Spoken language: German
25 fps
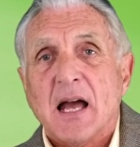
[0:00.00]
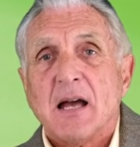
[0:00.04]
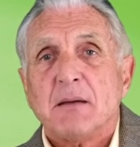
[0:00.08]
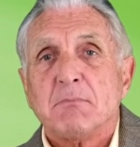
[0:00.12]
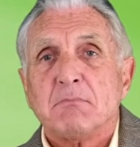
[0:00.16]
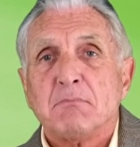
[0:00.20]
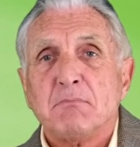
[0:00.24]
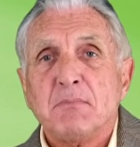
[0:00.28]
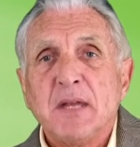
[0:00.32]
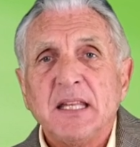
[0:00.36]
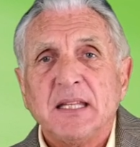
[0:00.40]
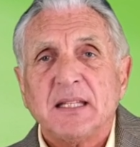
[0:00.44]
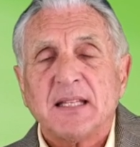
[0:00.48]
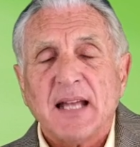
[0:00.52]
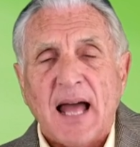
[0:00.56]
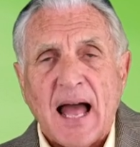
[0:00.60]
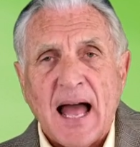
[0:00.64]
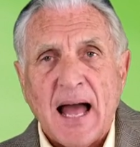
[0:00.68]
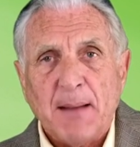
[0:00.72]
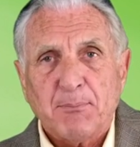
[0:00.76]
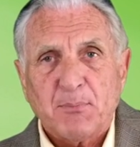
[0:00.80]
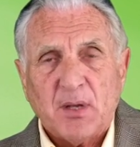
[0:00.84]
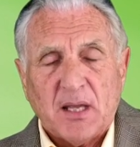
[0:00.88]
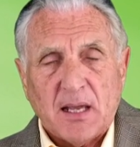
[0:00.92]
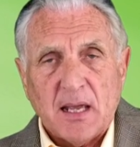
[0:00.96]
mit
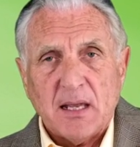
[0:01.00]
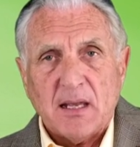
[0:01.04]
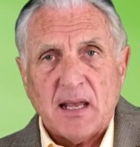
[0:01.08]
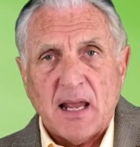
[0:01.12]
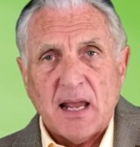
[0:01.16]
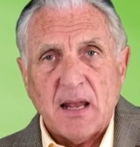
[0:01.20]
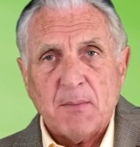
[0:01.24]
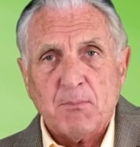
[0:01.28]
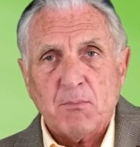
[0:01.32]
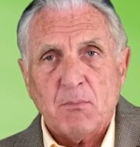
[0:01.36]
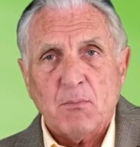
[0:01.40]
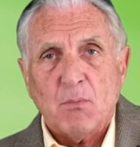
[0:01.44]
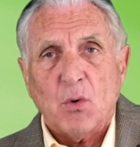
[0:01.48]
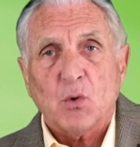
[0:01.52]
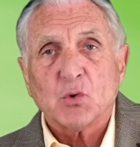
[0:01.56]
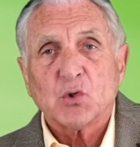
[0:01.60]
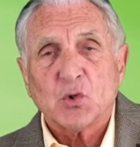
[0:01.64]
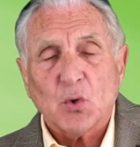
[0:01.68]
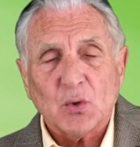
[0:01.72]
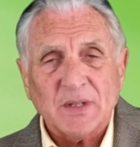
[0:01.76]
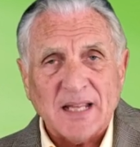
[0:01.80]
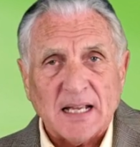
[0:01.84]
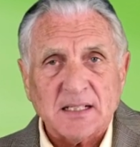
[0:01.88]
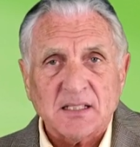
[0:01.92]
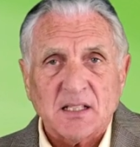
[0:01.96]
abgegeben,
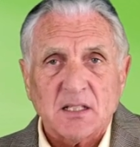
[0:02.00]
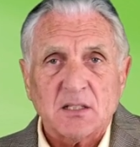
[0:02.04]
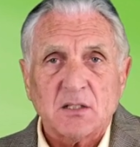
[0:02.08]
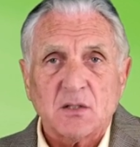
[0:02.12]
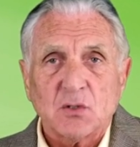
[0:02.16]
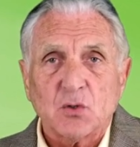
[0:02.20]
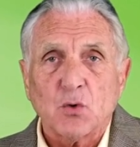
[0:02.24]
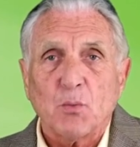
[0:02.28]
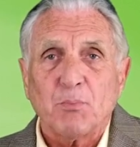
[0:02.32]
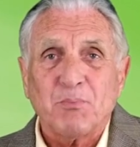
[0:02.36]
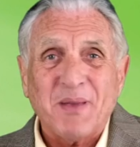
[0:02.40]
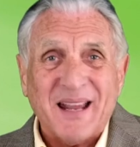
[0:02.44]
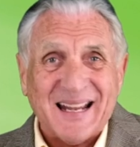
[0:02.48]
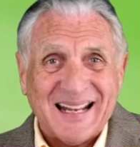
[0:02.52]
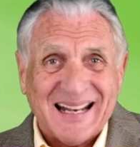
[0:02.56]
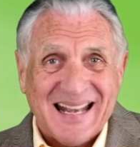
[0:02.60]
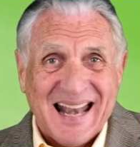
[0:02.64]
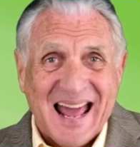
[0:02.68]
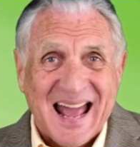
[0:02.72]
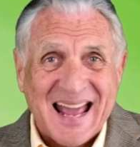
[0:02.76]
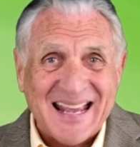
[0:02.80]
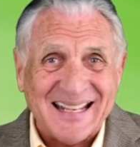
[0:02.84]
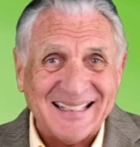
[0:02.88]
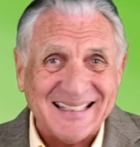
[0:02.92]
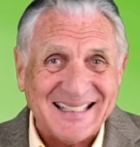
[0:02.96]
sodass es zu
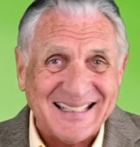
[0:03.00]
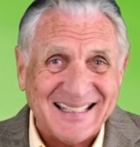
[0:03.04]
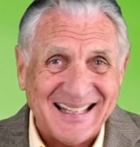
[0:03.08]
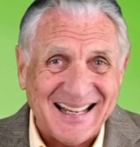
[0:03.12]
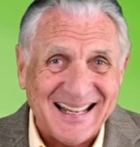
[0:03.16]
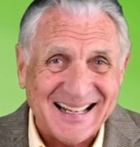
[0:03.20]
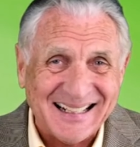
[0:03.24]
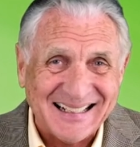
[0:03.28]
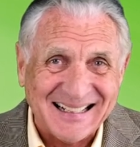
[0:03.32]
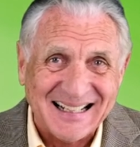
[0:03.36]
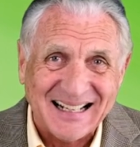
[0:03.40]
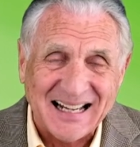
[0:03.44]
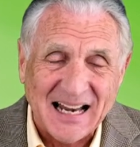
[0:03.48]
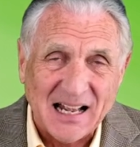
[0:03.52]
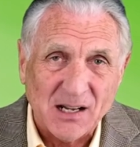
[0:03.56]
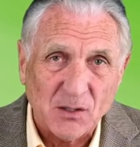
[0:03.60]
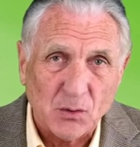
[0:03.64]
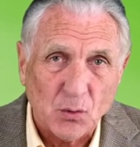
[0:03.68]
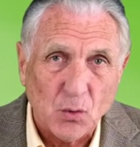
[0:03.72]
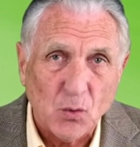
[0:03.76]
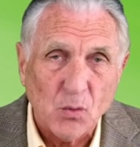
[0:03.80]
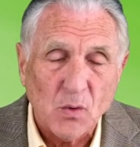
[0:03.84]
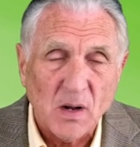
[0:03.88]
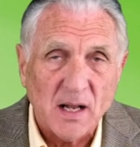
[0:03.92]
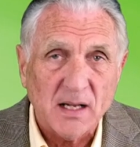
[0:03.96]

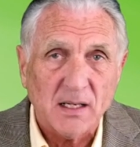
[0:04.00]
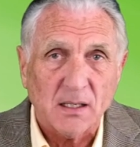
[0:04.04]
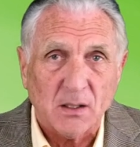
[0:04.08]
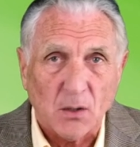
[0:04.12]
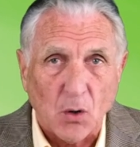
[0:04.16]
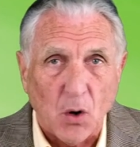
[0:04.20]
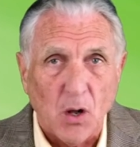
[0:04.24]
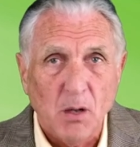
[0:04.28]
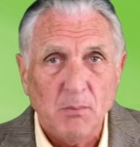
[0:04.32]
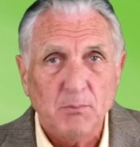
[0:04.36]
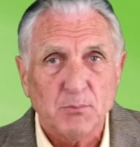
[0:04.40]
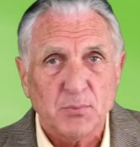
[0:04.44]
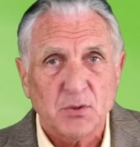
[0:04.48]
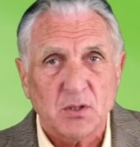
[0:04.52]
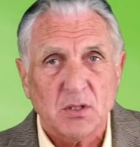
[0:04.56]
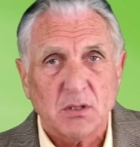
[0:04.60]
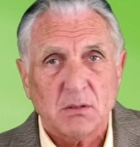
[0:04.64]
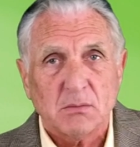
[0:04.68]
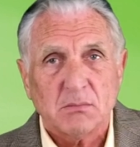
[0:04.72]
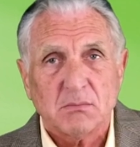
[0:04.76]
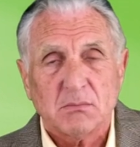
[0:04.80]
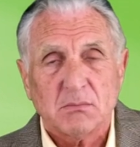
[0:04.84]
Begleiterkrankungen kommt,